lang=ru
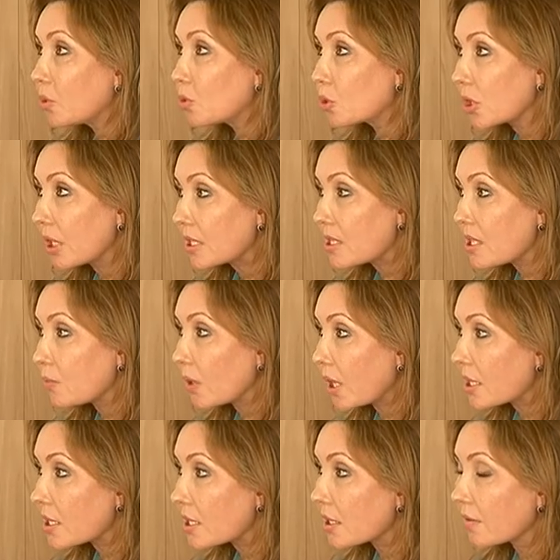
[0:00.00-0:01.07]
бюджет
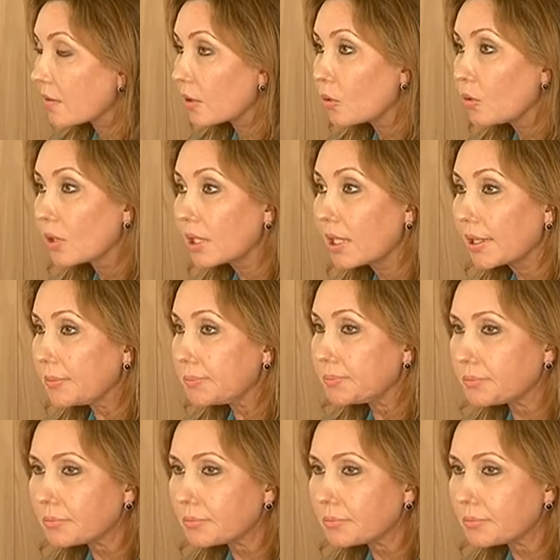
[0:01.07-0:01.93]
2017 года